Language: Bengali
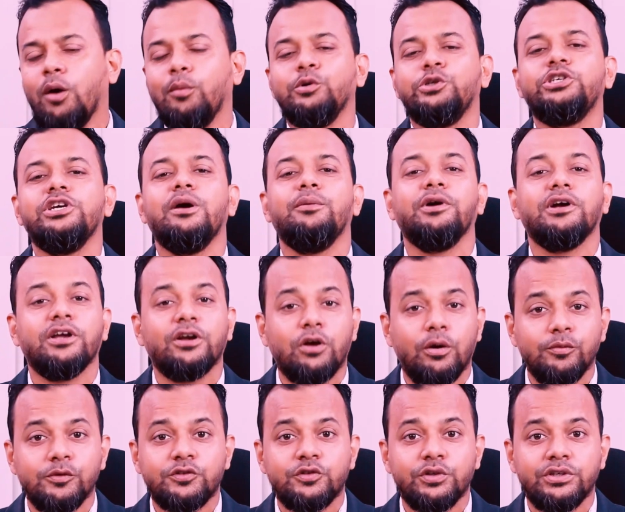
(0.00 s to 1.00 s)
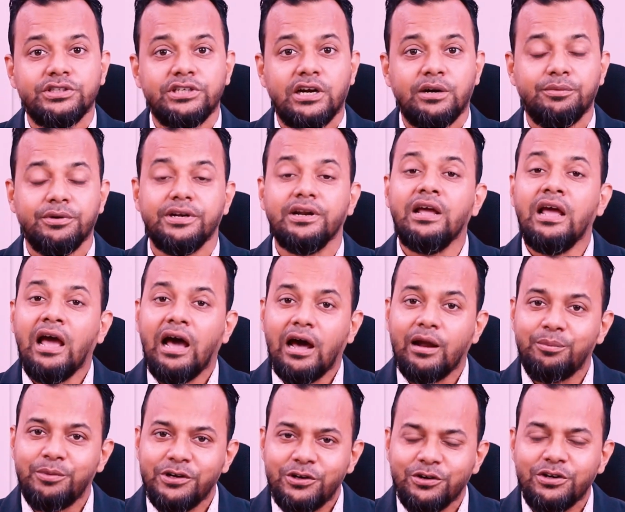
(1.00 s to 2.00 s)
অবশ্যই আমাকে কমেন্টস করে জানাবেন
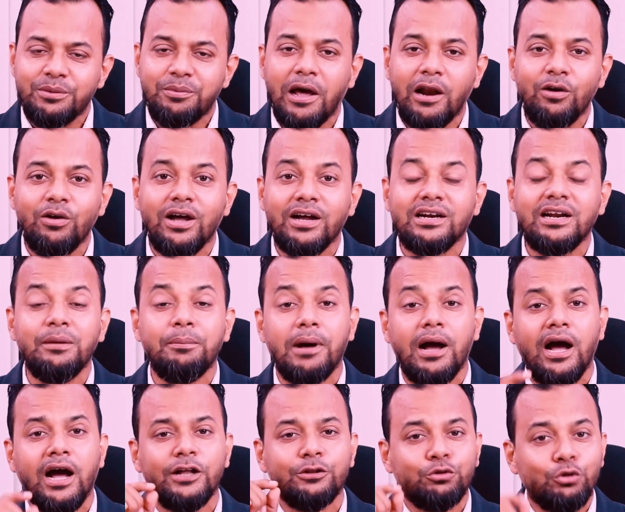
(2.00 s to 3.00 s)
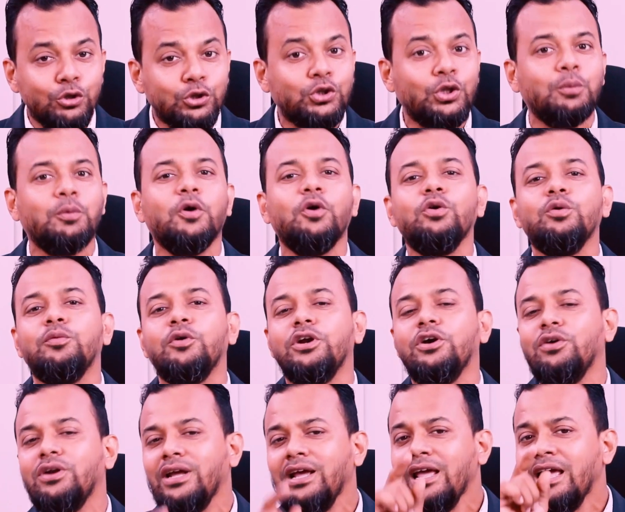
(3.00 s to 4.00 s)
আর ভিডিওটি ভালো লাগলে বা তথ্যবহুল
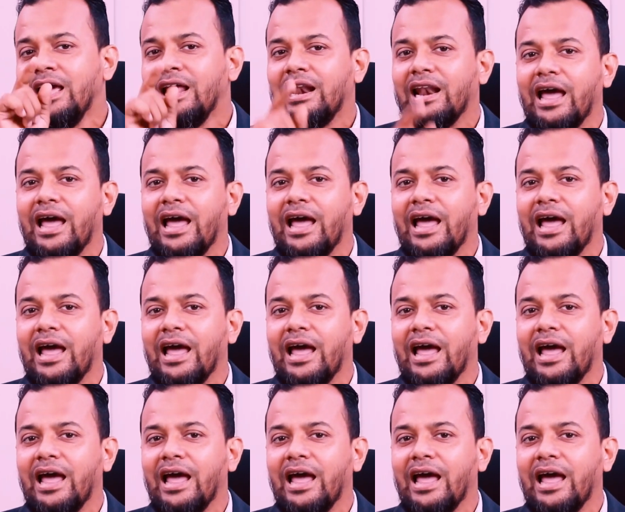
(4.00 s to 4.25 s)
মনে হলে